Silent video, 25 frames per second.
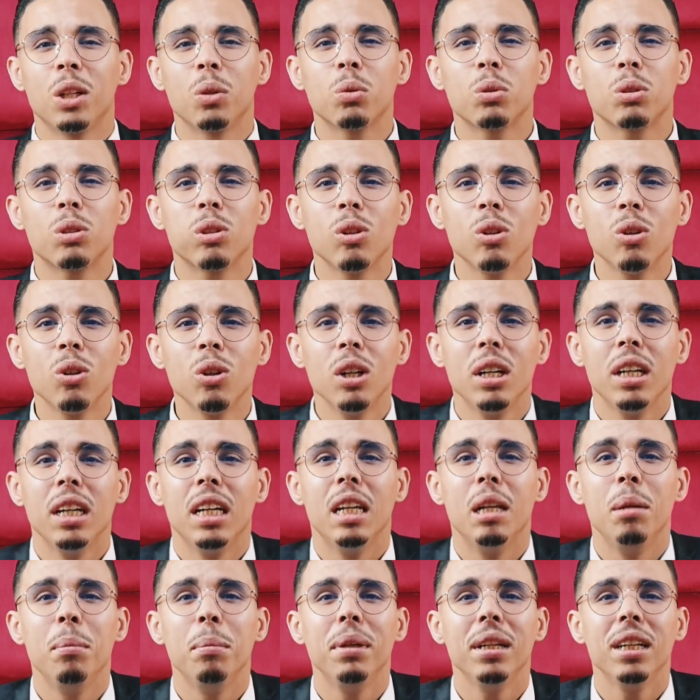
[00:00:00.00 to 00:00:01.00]
نوصلوا
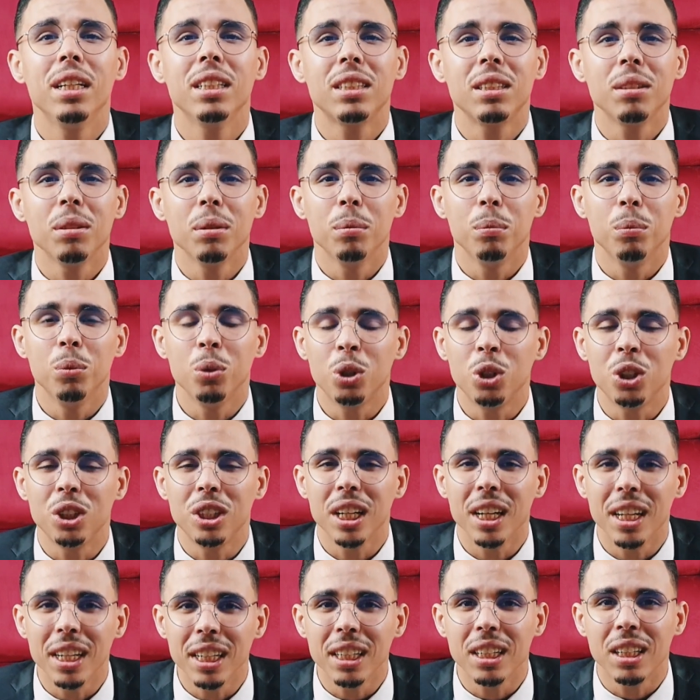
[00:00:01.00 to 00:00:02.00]
ل 100
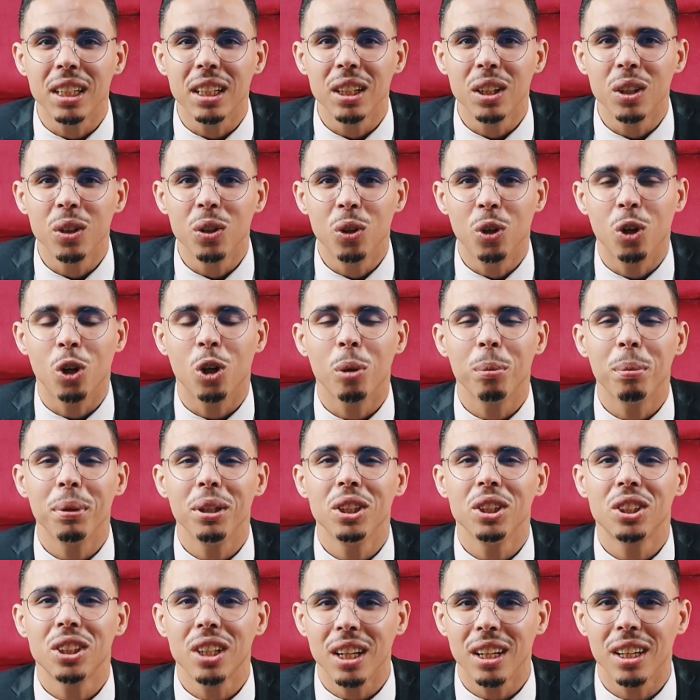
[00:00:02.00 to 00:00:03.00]
مشترك
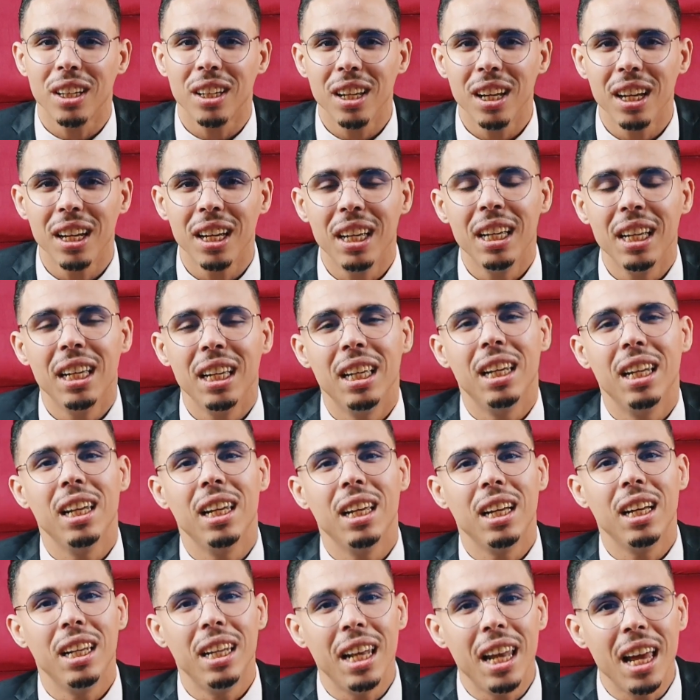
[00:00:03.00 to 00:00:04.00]
وعقبه ان شاء الله
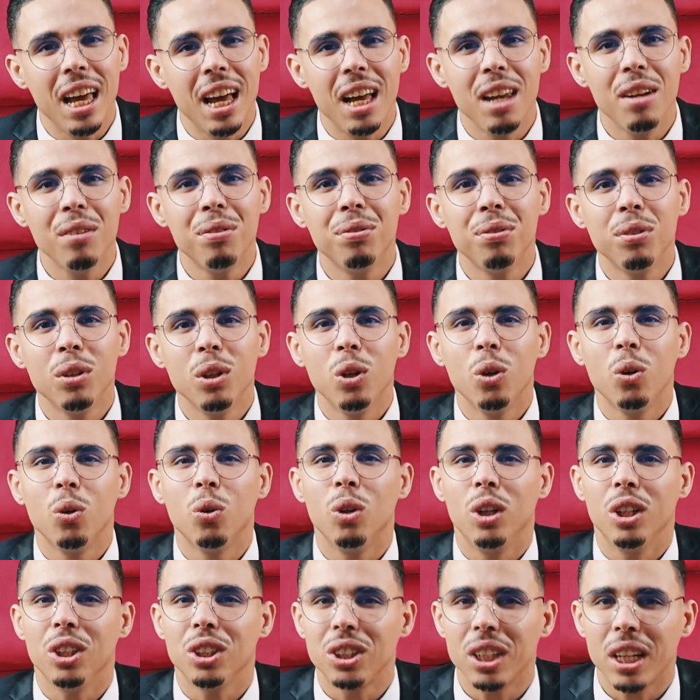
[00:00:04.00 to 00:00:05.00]
1000
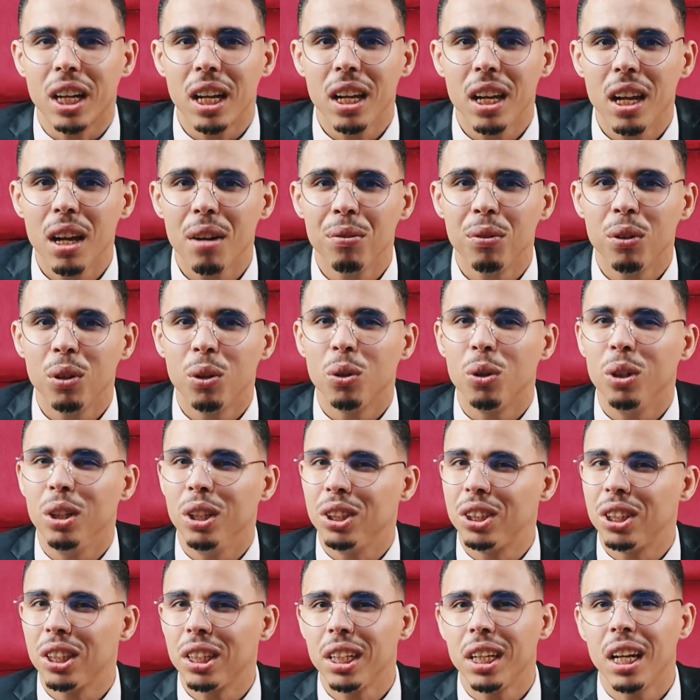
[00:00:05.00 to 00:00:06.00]
وال10000
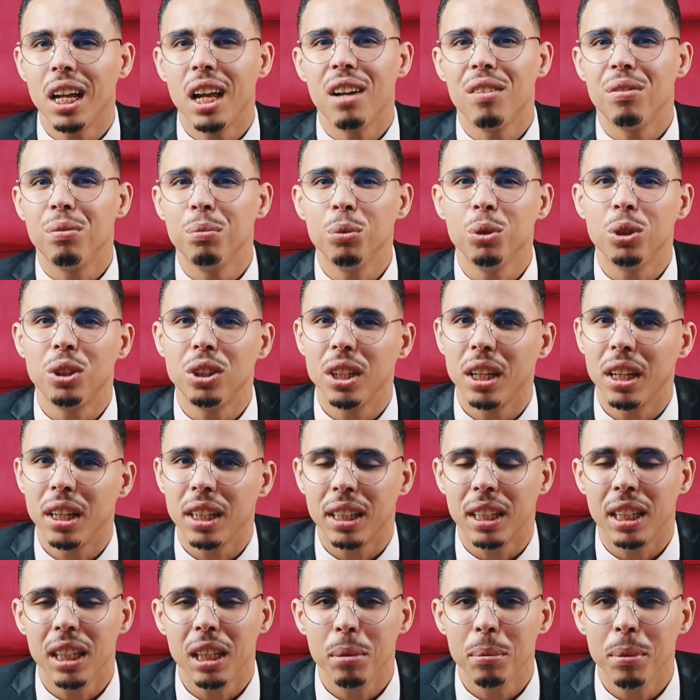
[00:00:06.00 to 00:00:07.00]
وال20000
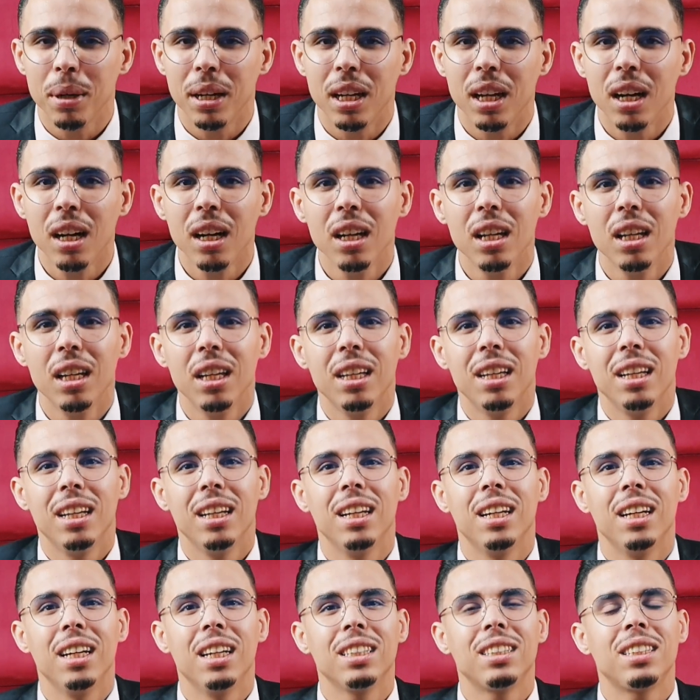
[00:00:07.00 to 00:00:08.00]
مشترك لما لا
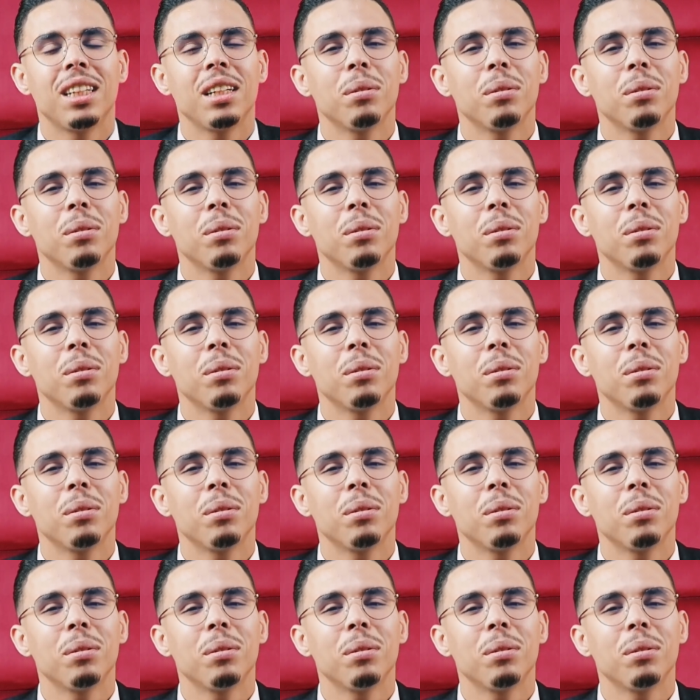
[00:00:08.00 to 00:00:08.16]
آه